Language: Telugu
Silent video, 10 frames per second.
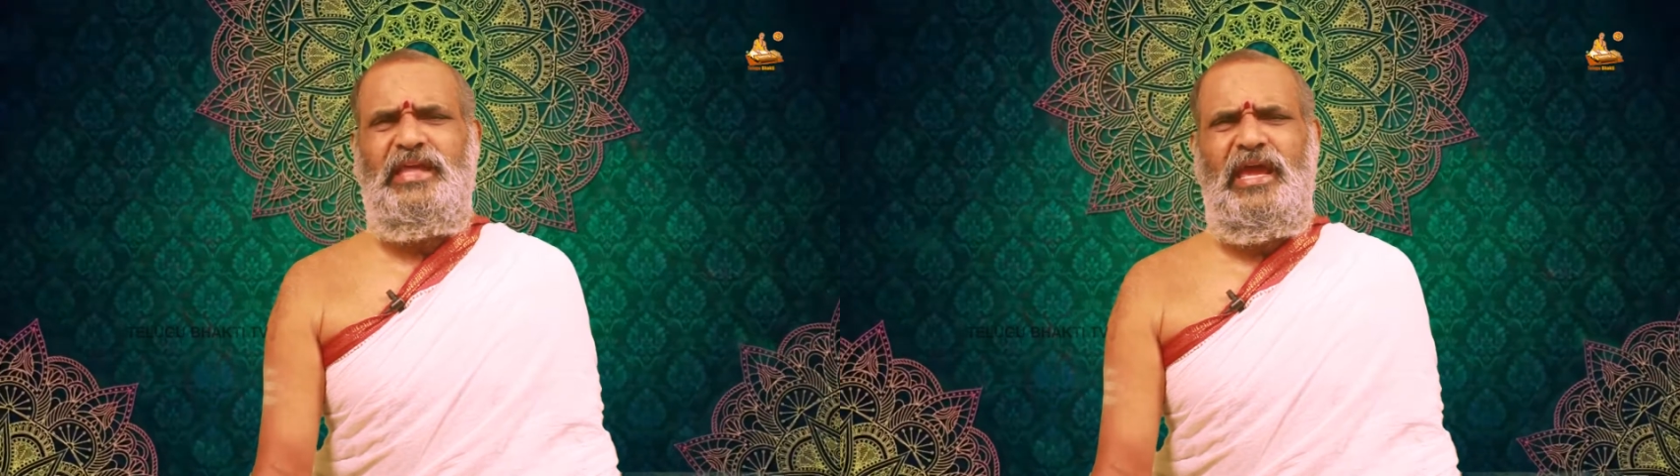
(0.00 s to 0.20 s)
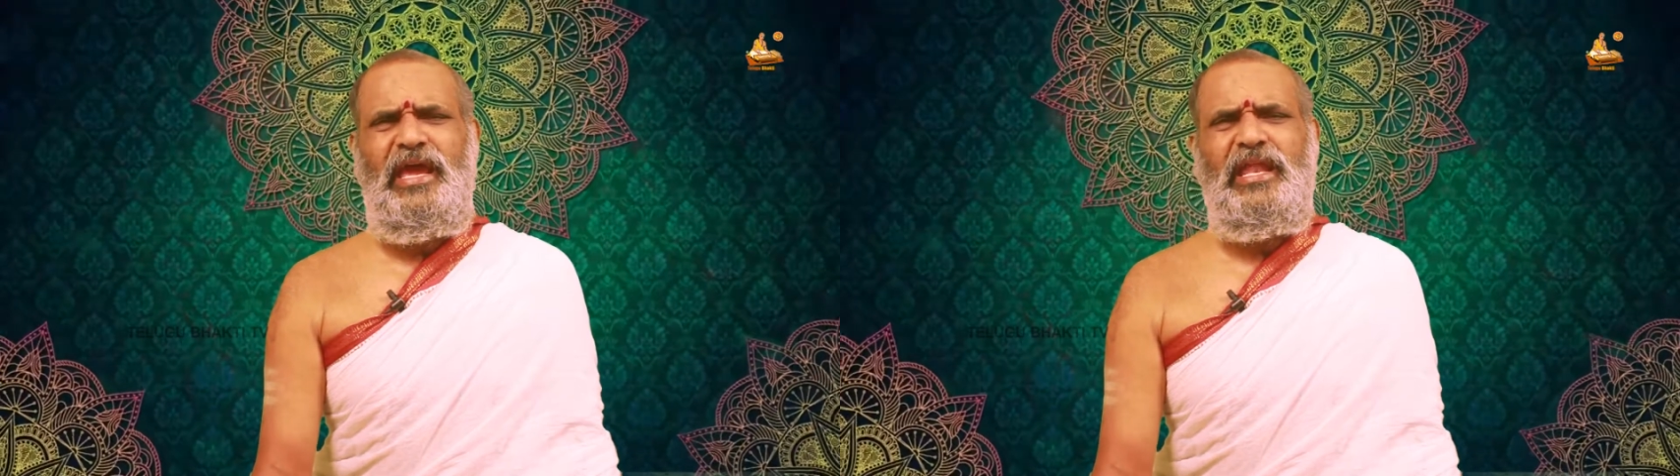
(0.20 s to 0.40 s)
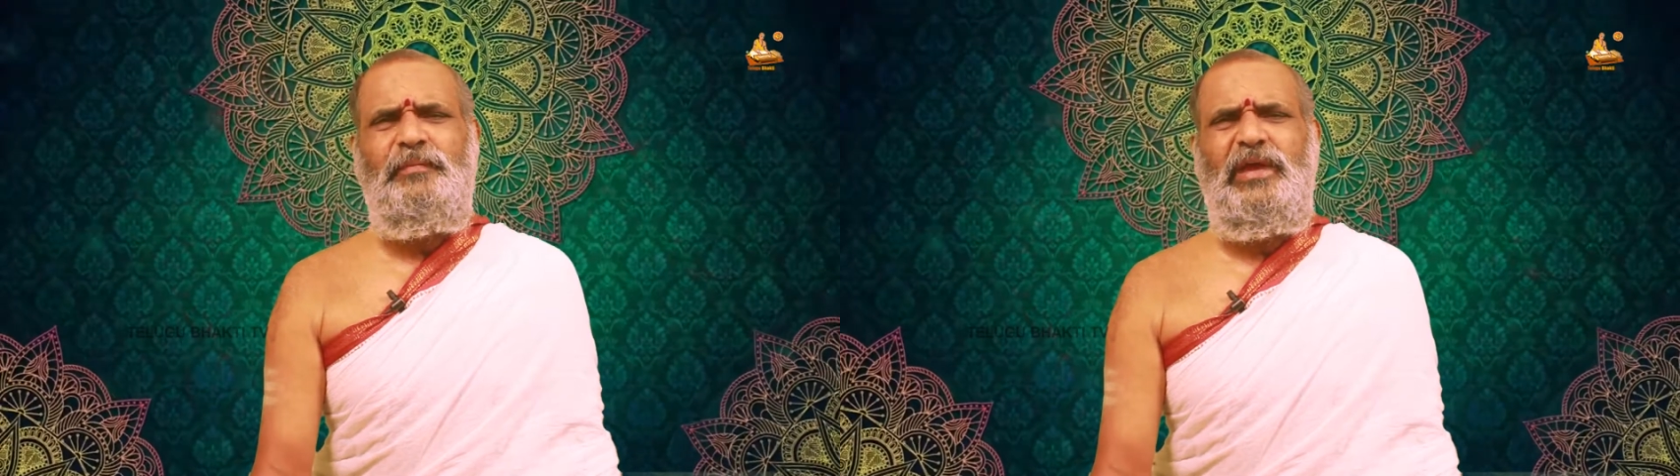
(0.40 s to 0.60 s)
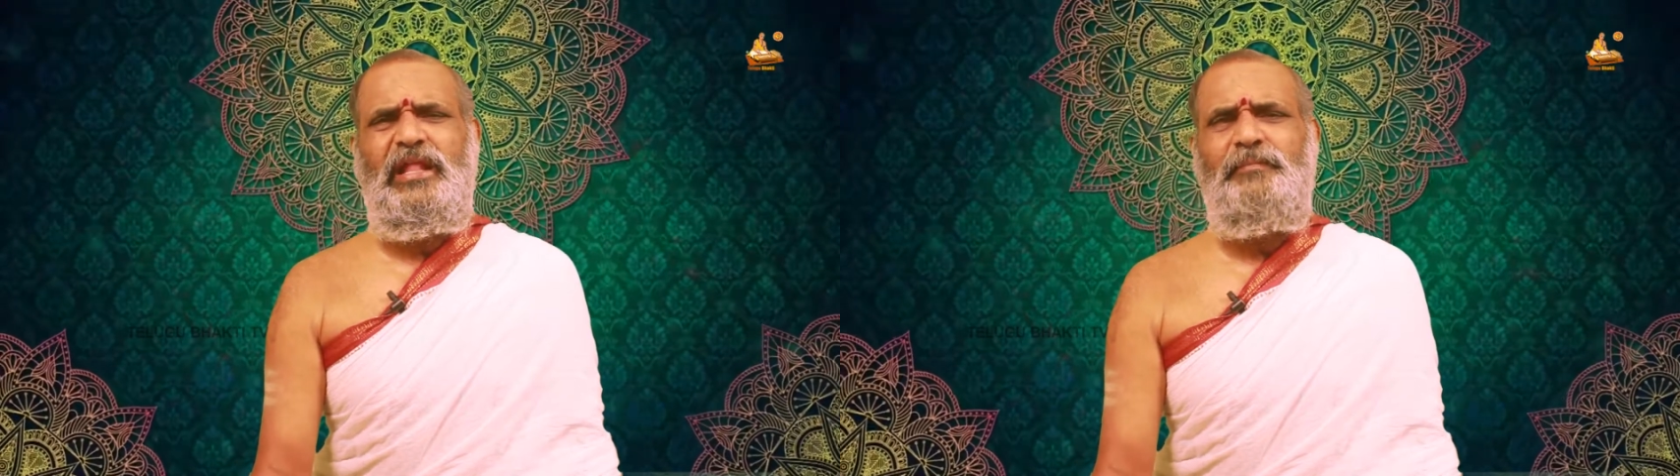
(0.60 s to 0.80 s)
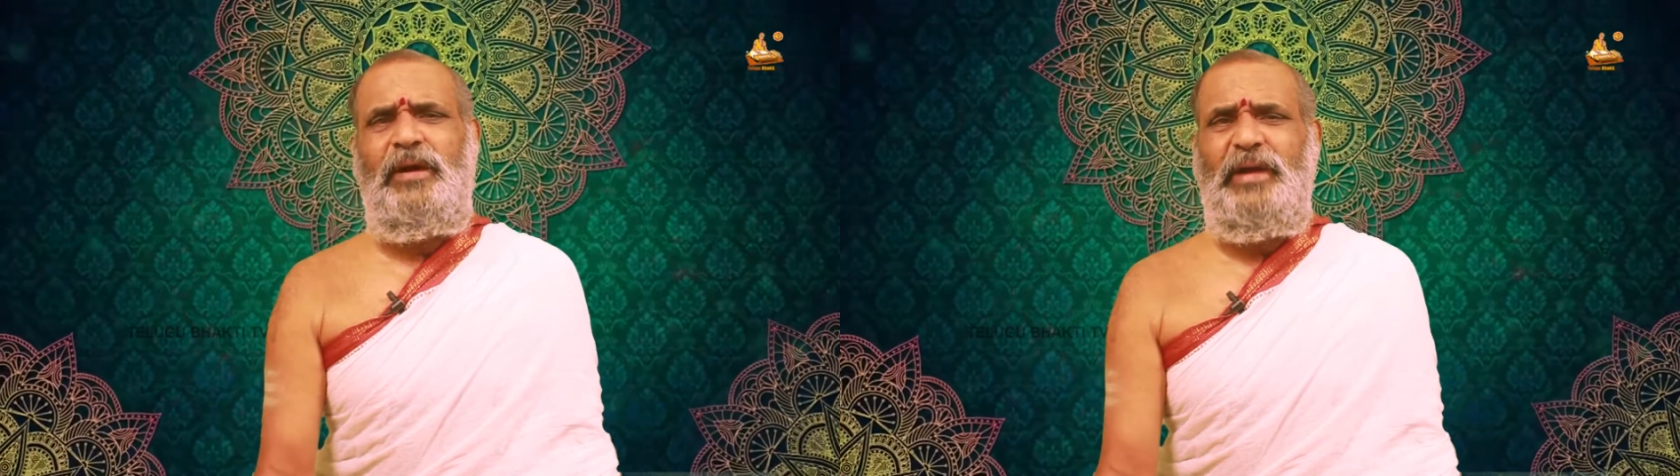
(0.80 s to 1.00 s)
దేని
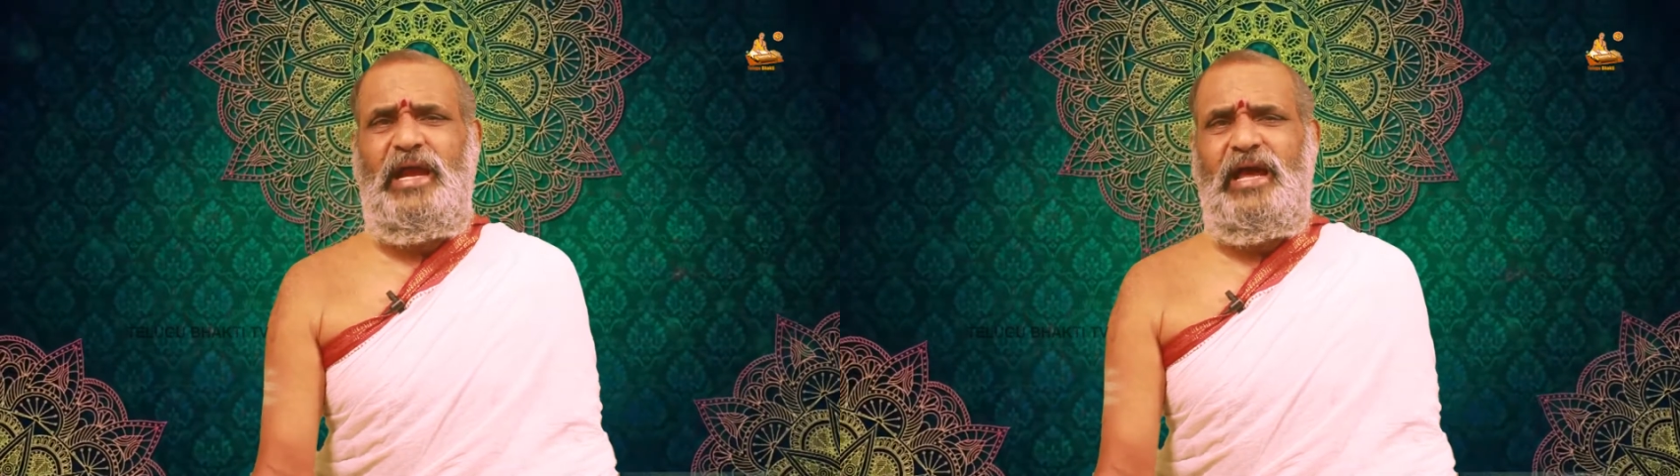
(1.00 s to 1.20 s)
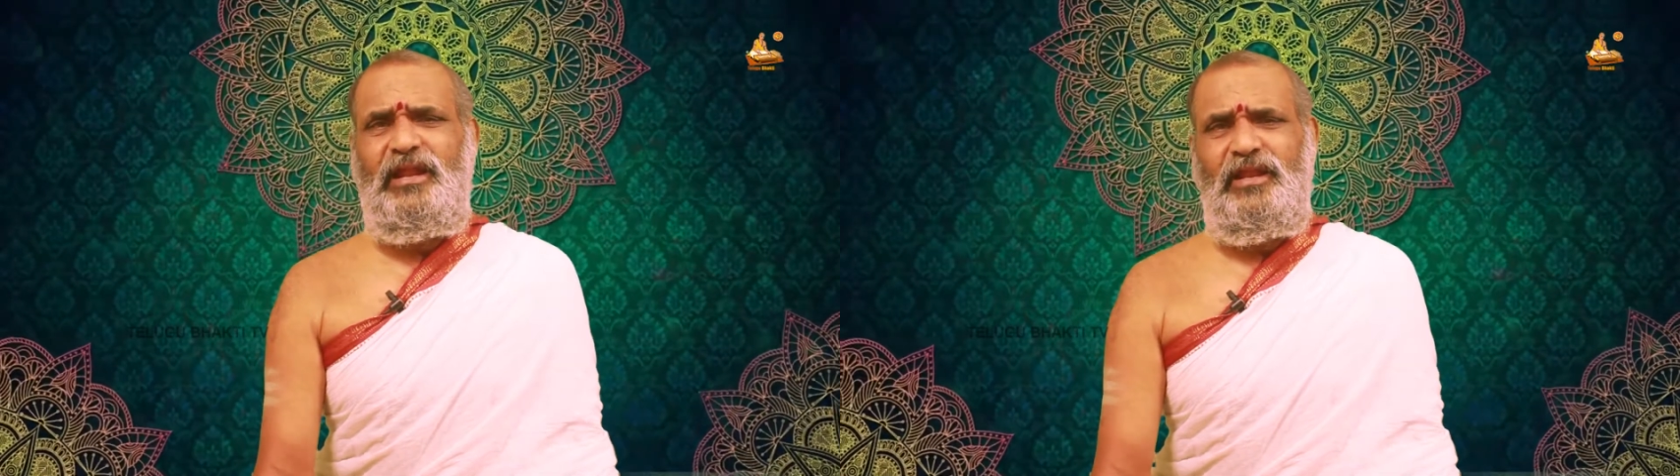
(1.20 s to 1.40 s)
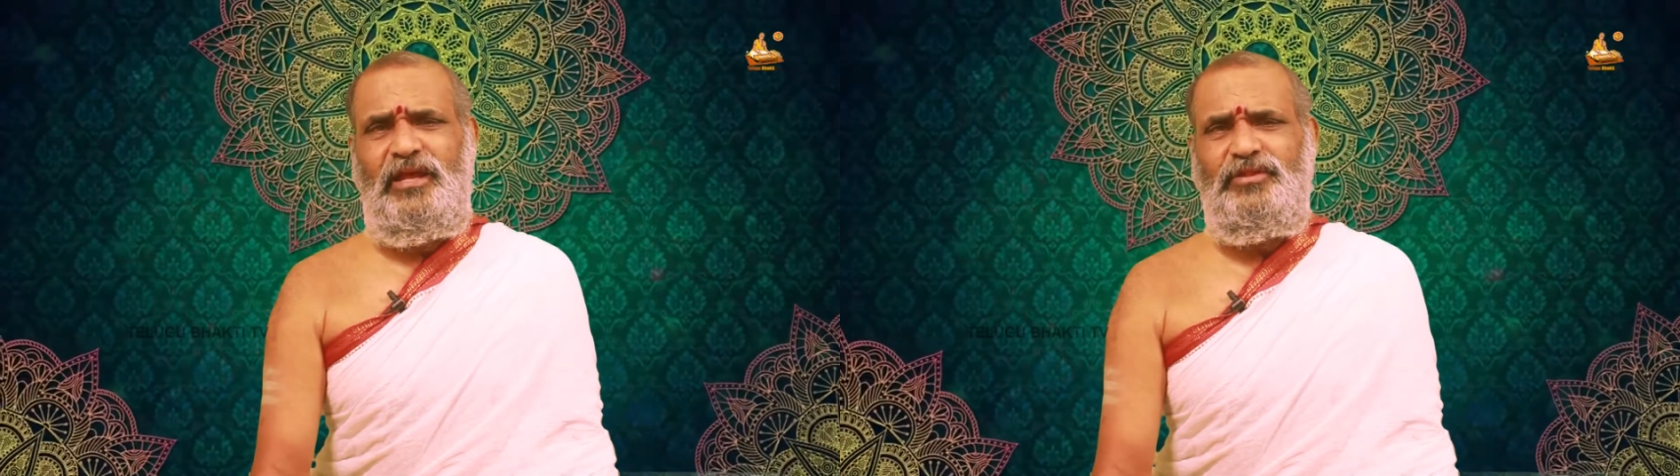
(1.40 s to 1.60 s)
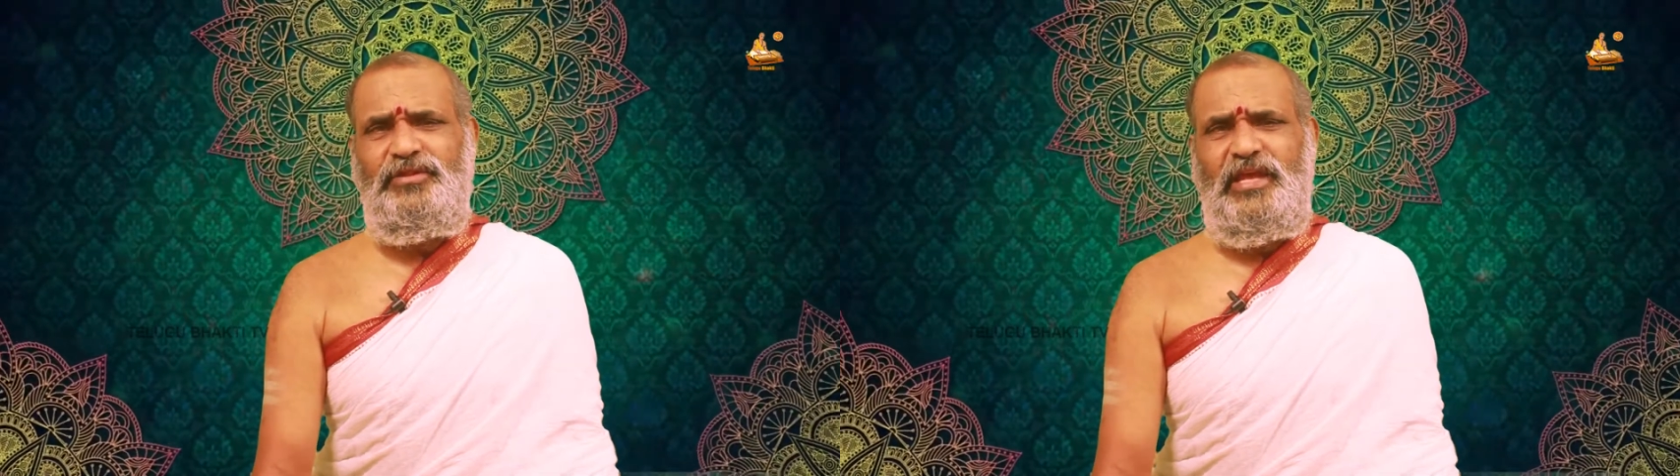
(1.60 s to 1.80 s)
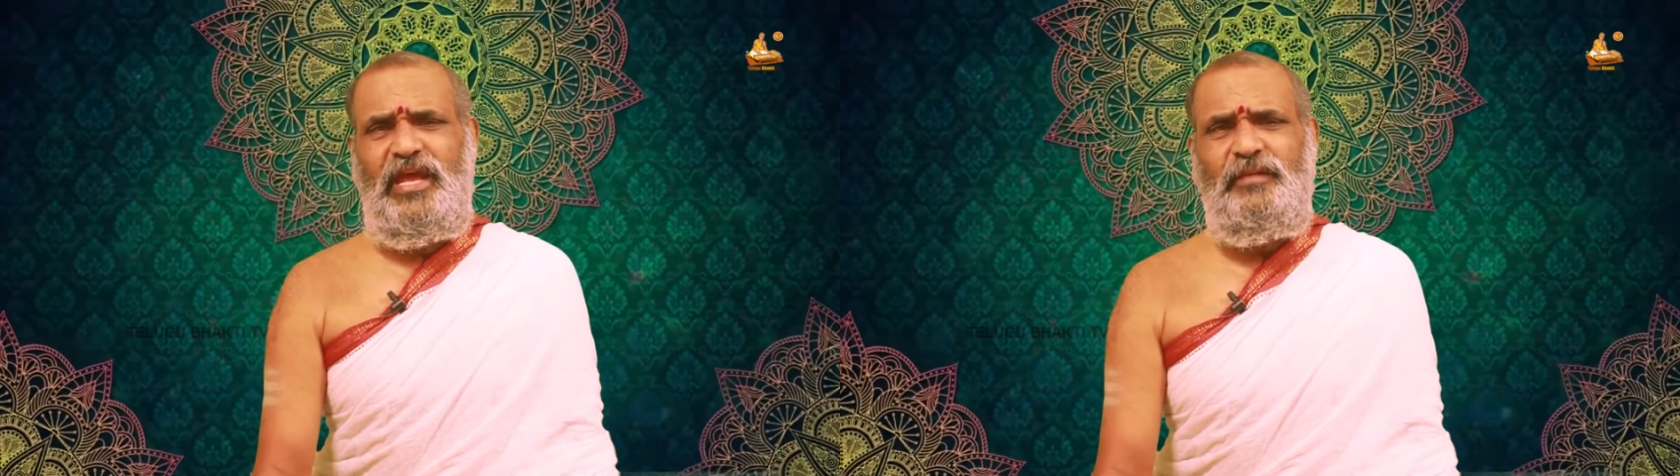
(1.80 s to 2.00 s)
మీద మమకారం లేదు
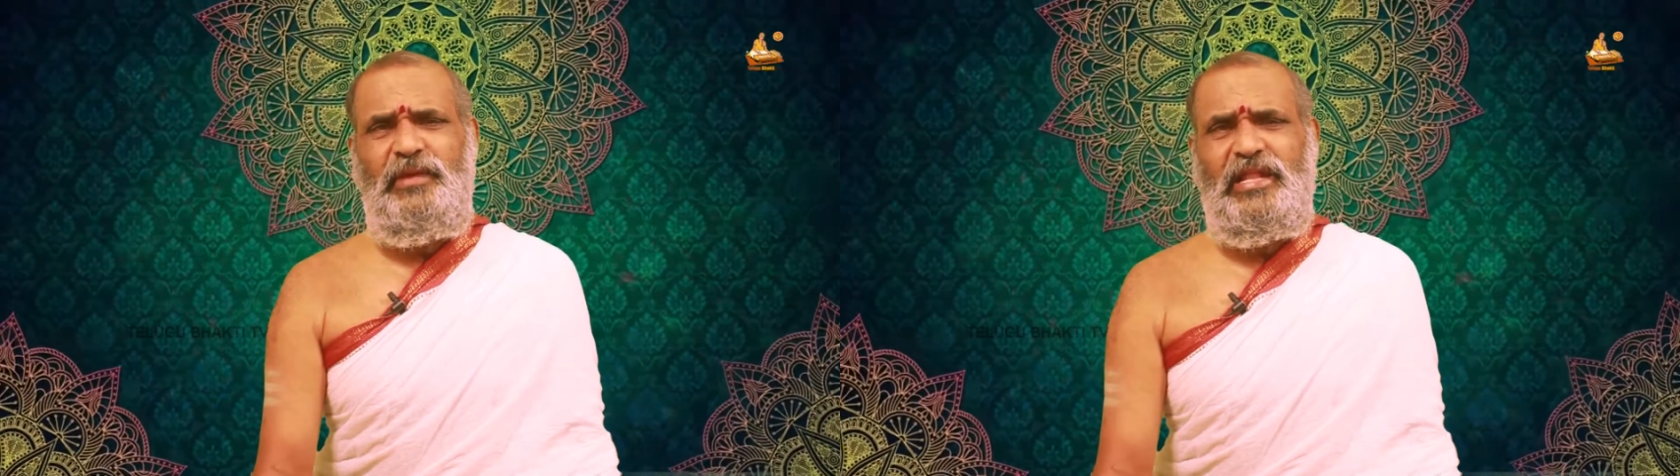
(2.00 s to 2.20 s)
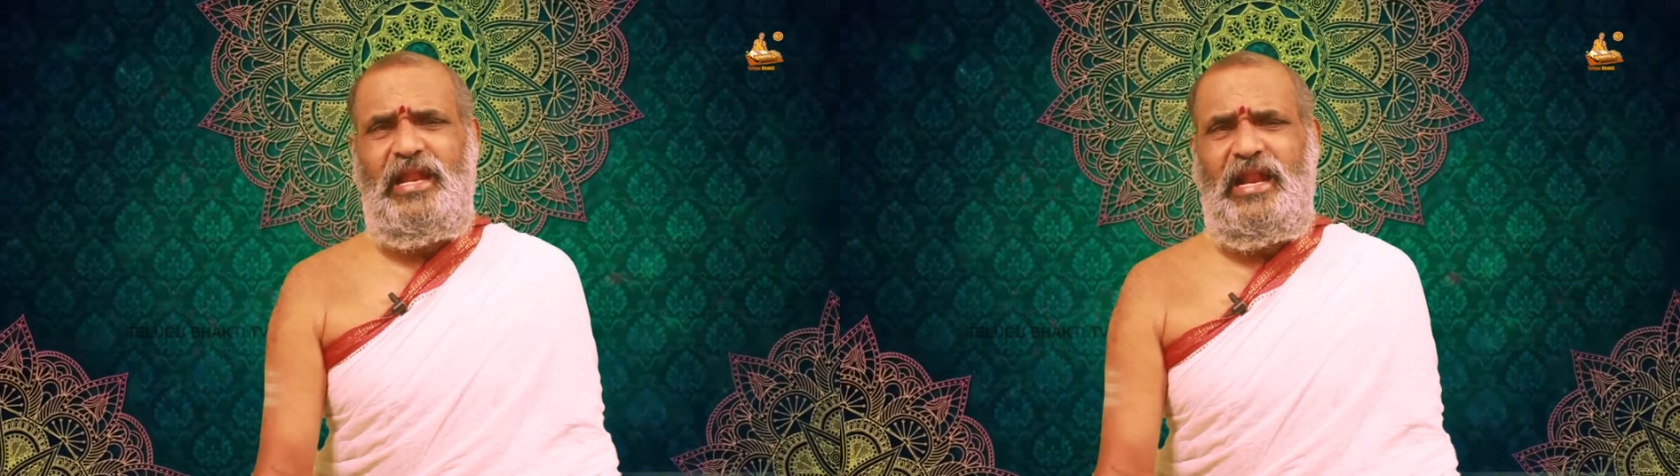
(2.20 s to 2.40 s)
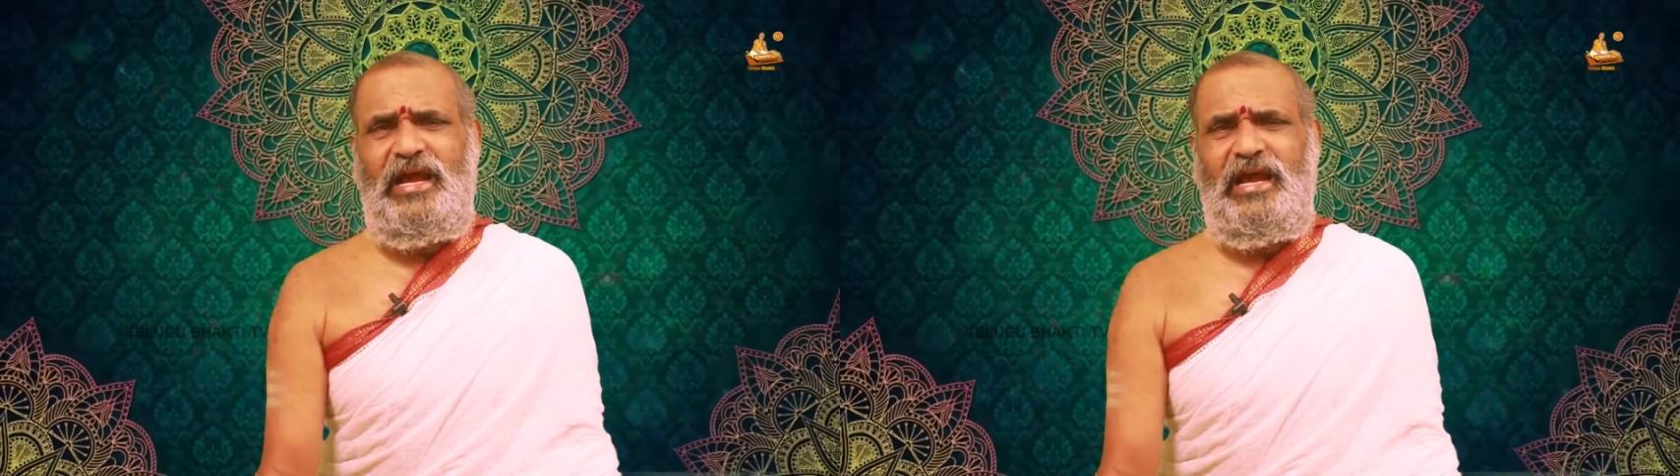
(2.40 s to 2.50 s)
దేని మీద